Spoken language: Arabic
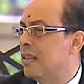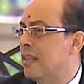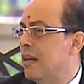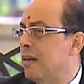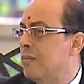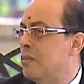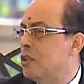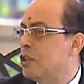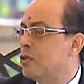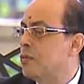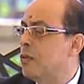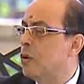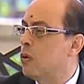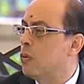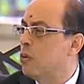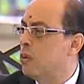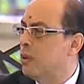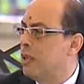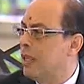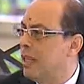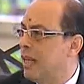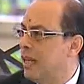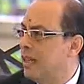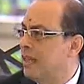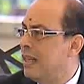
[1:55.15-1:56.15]
ده مش
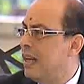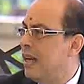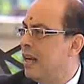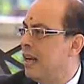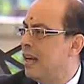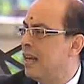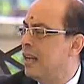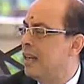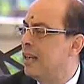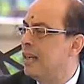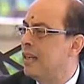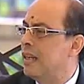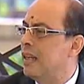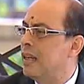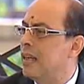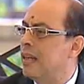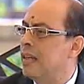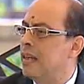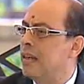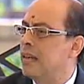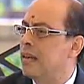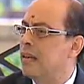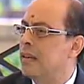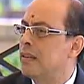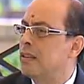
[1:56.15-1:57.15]
موجود لدى
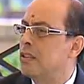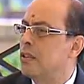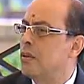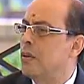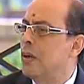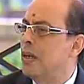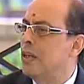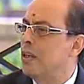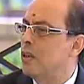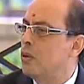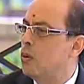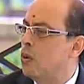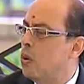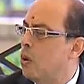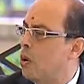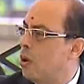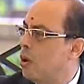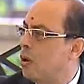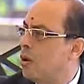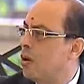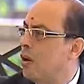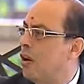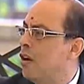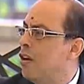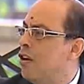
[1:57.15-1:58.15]
الدول
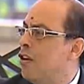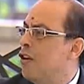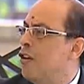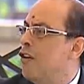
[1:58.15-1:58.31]
الاخرى